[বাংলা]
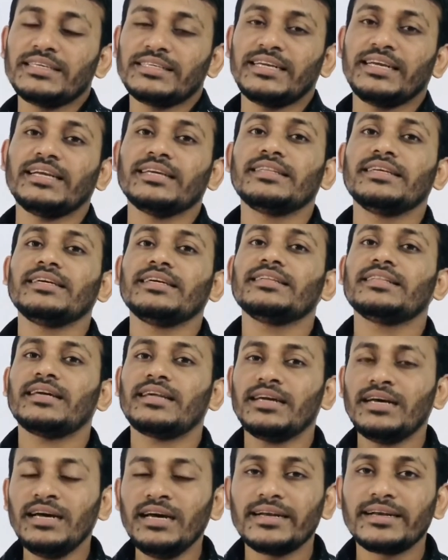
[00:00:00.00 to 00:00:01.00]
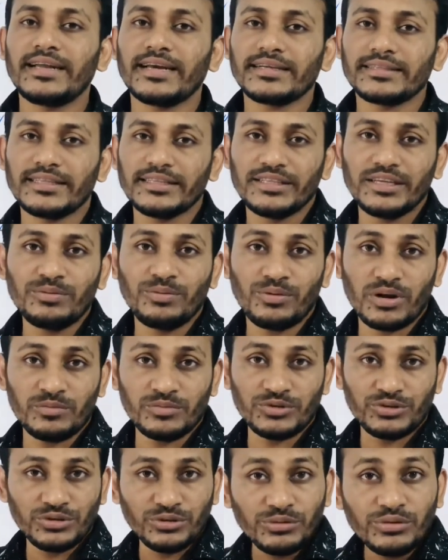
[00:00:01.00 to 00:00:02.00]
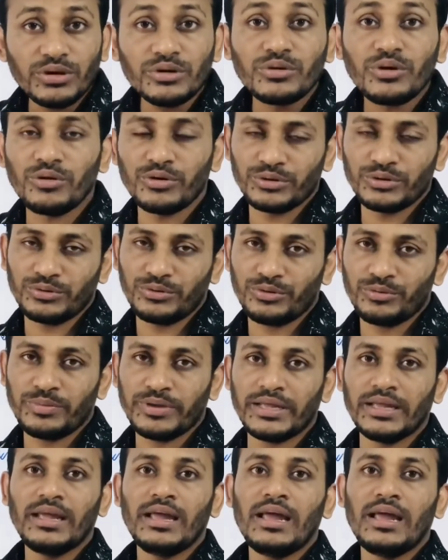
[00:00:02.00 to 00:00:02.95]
সেখান থেকে তারা ডাক্তারদের পরামর্শগুলো গ্রহণ করবে